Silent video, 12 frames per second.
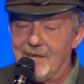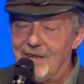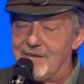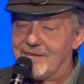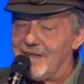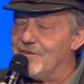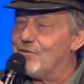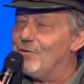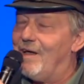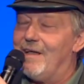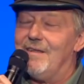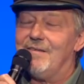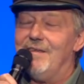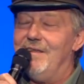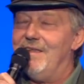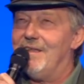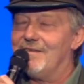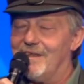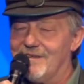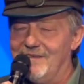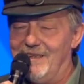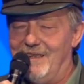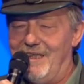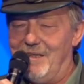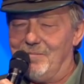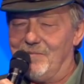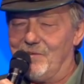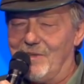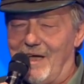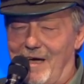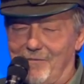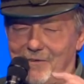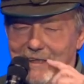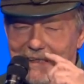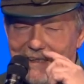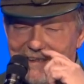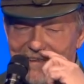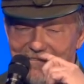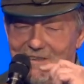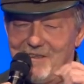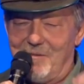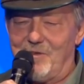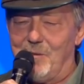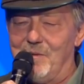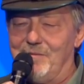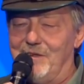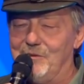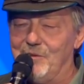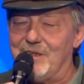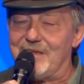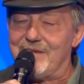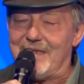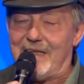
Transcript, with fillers: Das kannst du alles in Niedersachsen erleben. Sogar Afrika, jedenfalls im Sommer, wenn Dürre ist in